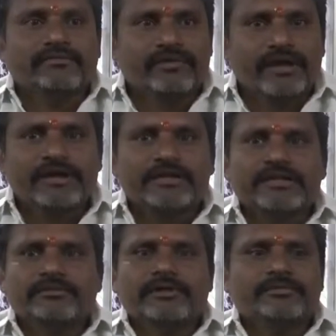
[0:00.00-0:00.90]

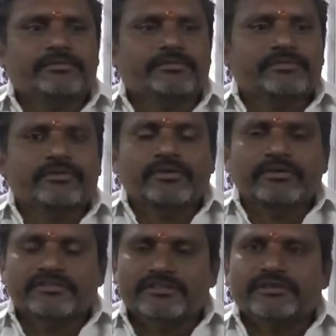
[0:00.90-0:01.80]
ఫ్యాకల్టీని మేము
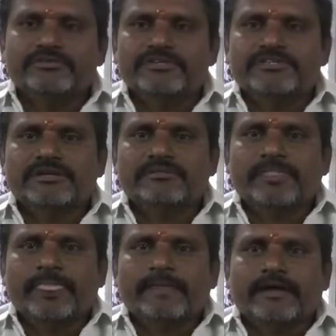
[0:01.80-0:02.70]
సిద్ధం చేసినాం
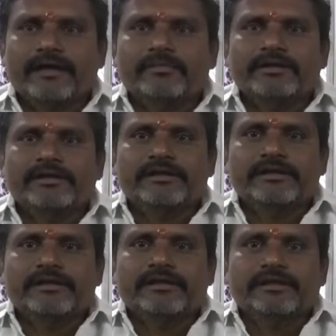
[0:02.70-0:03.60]
కాబట్టి
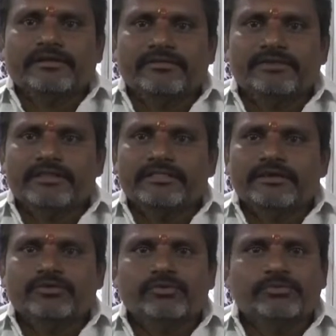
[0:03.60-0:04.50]
ఎవరైతే
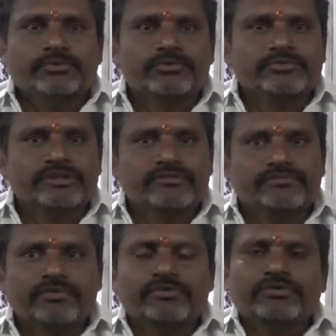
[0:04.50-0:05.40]
గ్రూప్ టూ త్రీ
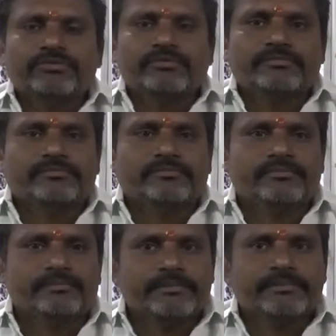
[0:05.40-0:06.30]
ఫోర్ కోసం
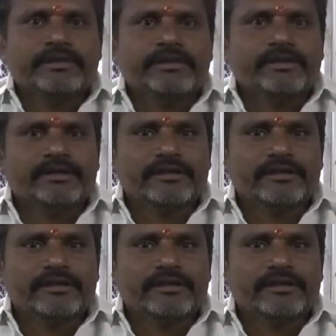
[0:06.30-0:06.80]
ప్రిపేర్ అయ్యే